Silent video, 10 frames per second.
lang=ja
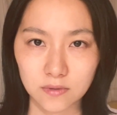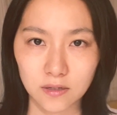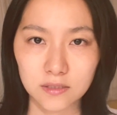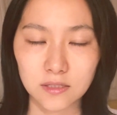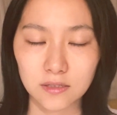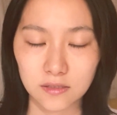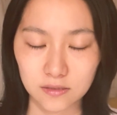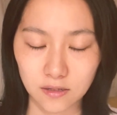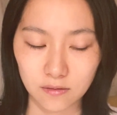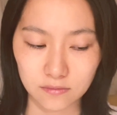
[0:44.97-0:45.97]
あれじゃないで
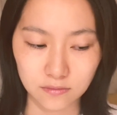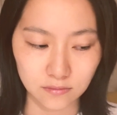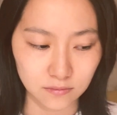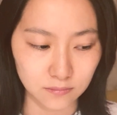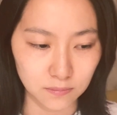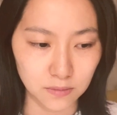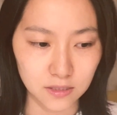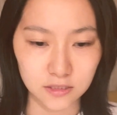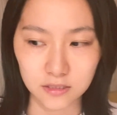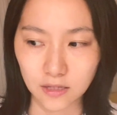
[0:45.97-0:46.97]
すか、まあ、毎日